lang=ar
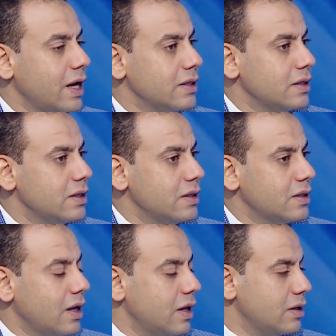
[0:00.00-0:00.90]
يعني
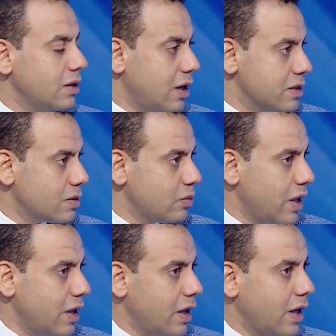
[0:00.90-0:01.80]
التجلي الاعظم
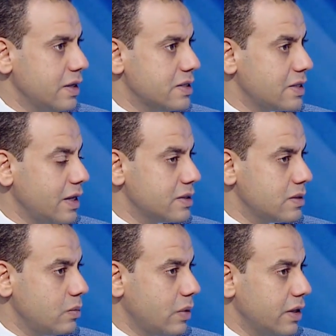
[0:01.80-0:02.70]
ده
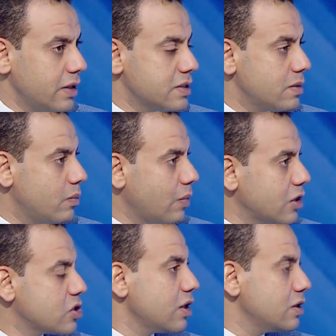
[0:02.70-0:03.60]
هيستجذب هيجذب
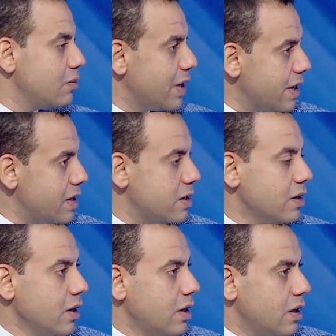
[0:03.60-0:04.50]
عشرات الملايين
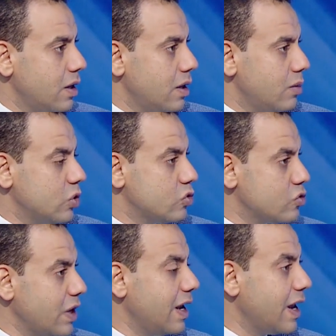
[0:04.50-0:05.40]
آه، من
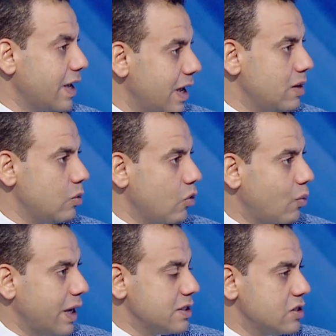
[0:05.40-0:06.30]
السياح الاجانب اللي
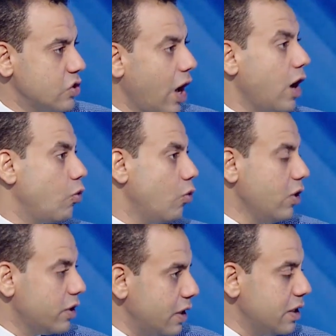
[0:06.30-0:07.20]
هم عايزين يحاكوا
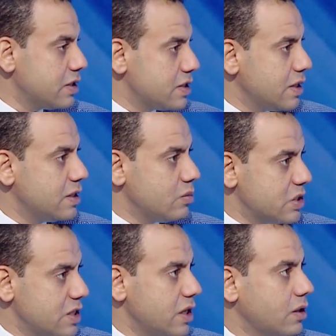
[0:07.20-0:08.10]
رحله السيد
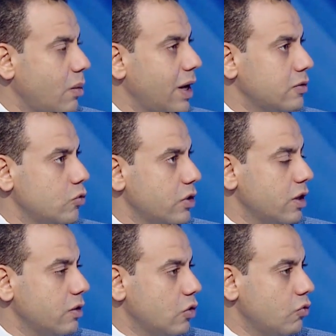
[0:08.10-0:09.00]
المسيح طبعا
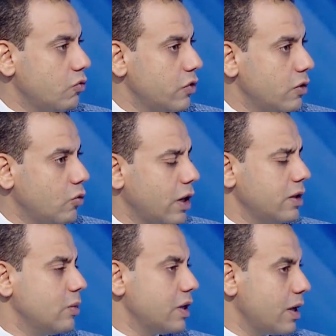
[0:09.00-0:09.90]
ويكون في
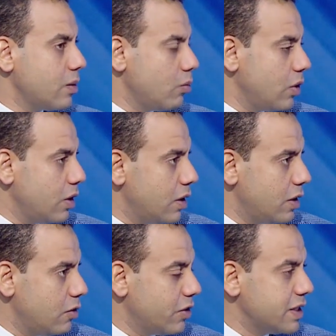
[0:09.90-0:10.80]
وكان يمكن كان آه،
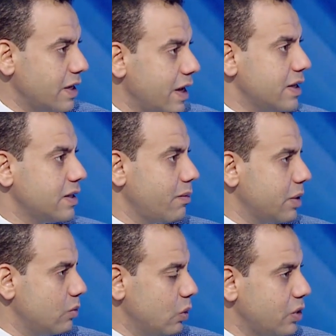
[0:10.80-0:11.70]
الفاتيكان
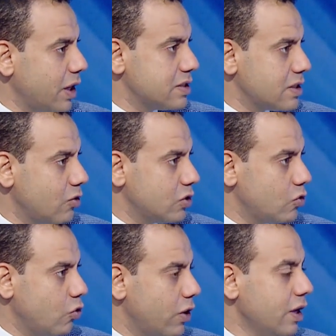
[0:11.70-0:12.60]
اعتمد من بضعه سنوات
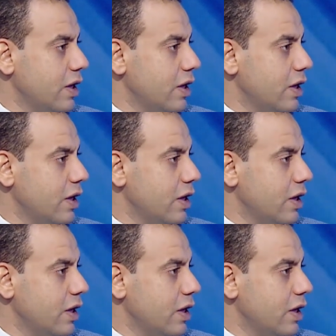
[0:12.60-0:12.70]
ان هو